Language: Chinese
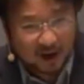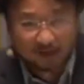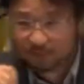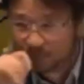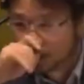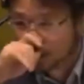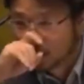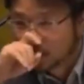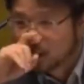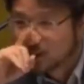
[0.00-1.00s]
海。
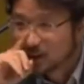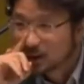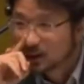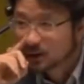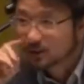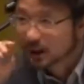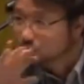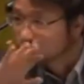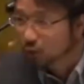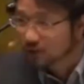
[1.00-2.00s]
他
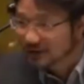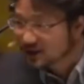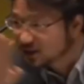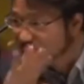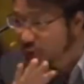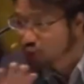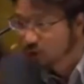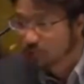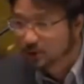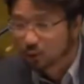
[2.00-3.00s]
就说，在这个小说
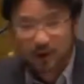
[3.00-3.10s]
里面，你会